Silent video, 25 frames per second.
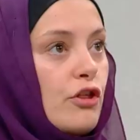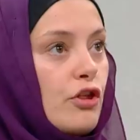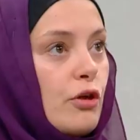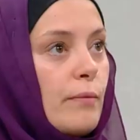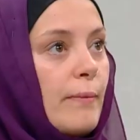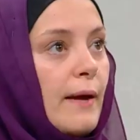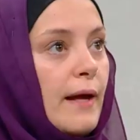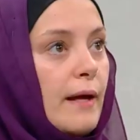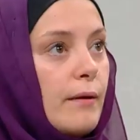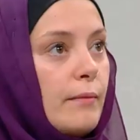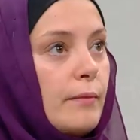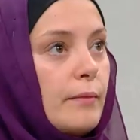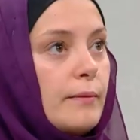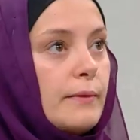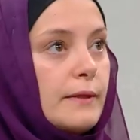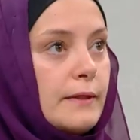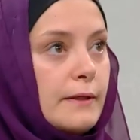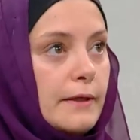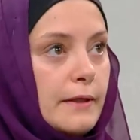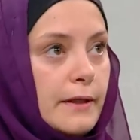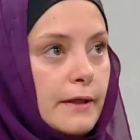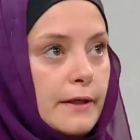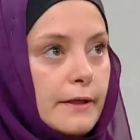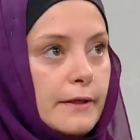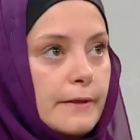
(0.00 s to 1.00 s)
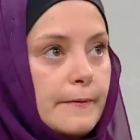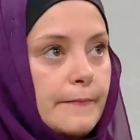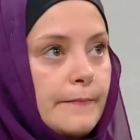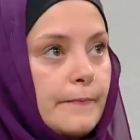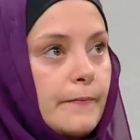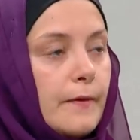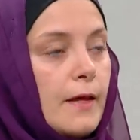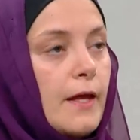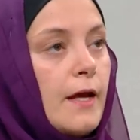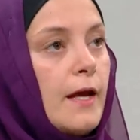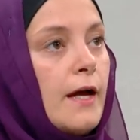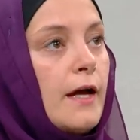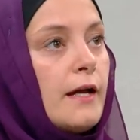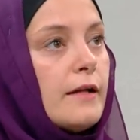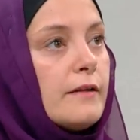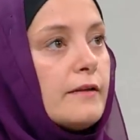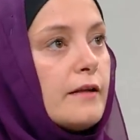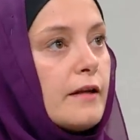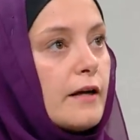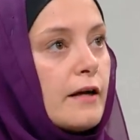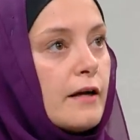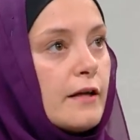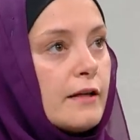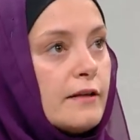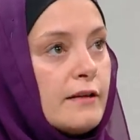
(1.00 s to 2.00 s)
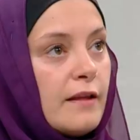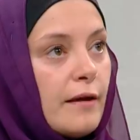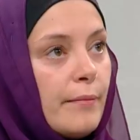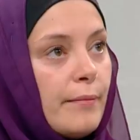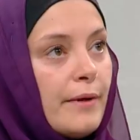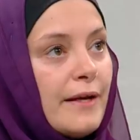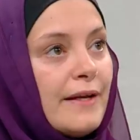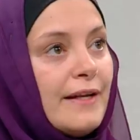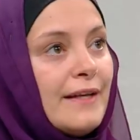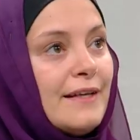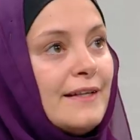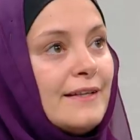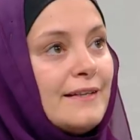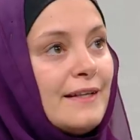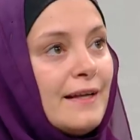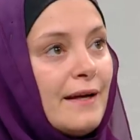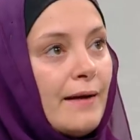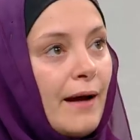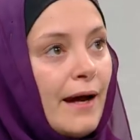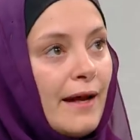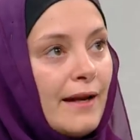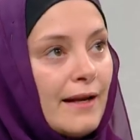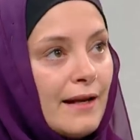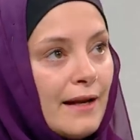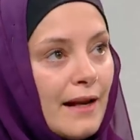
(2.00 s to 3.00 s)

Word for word: شيء بقلبي بدي احكي ايه؟ ضرتها منعتها عن